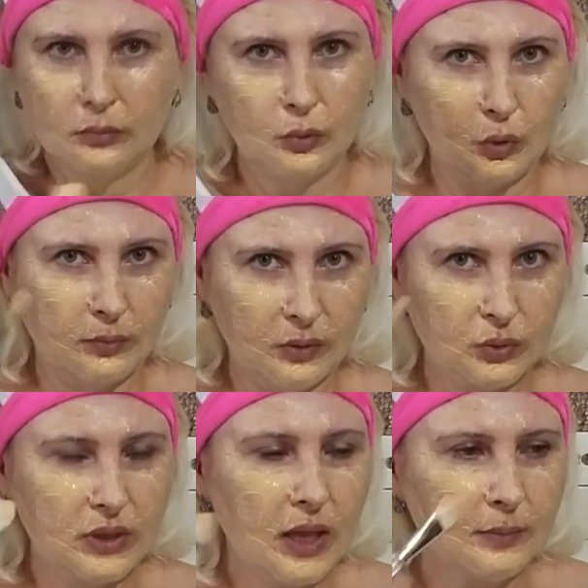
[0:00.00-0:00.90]
но мы
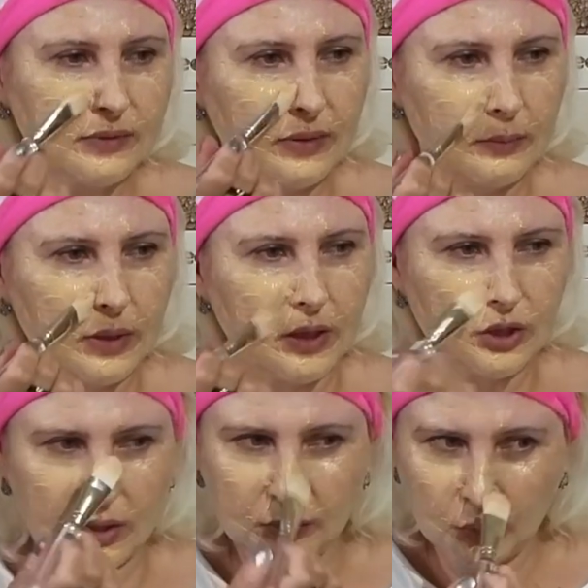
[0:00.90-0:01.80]
узнаем с вами. Я
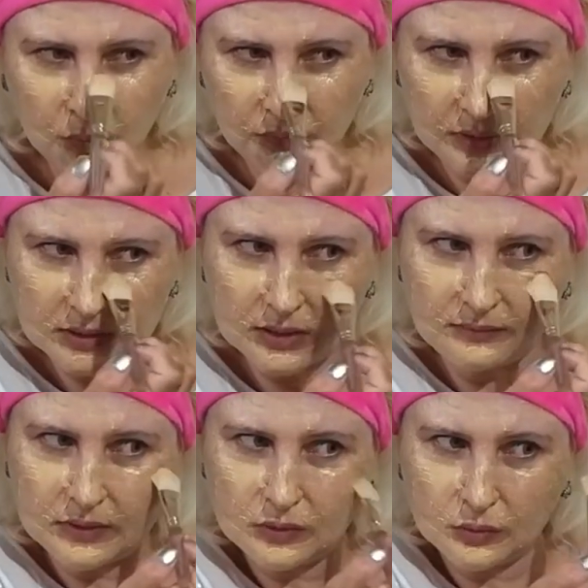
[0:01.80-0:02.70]
же открою в конце
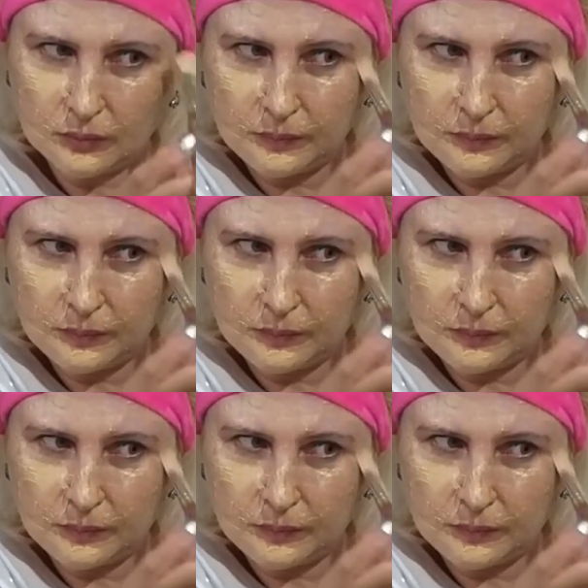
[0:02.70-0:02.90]
видео